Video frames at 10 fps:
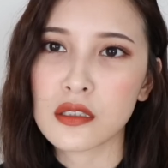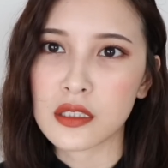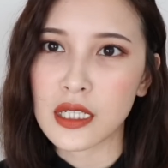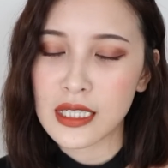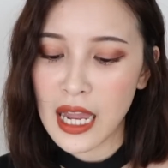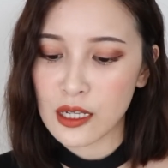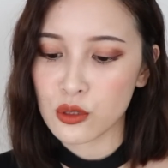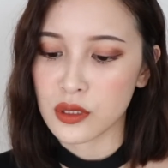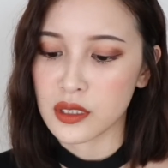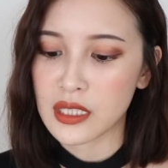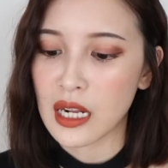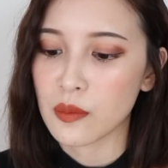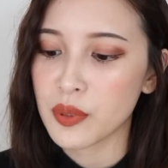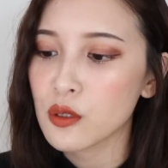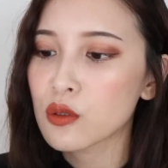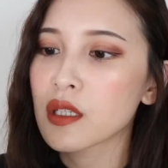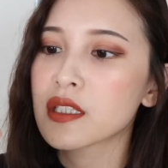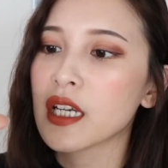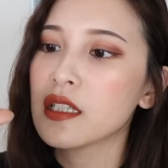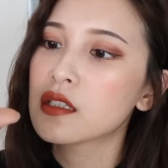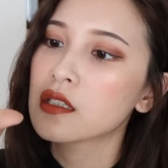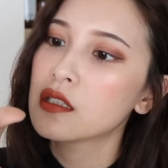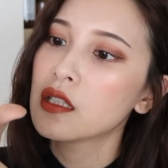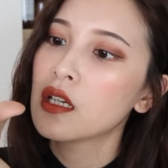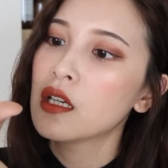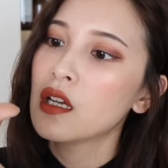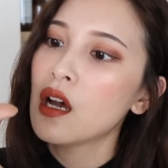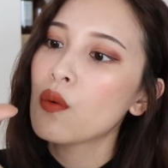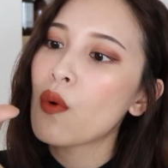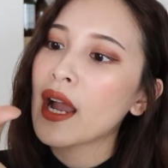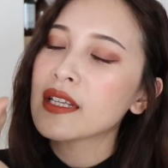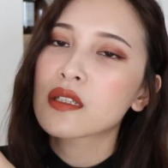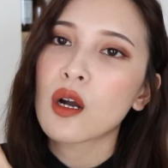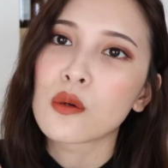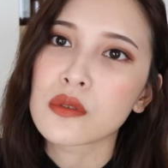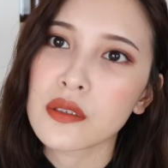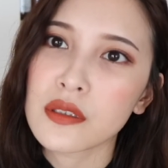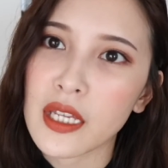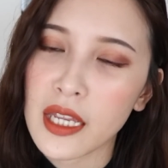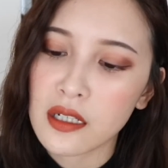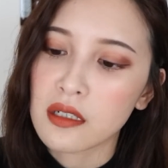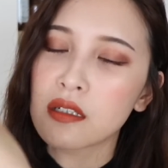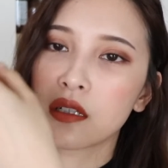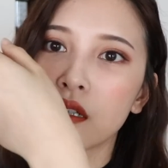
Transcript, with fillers: 合直接擦在唇上的。譬如说这一支 White Gold 这一个，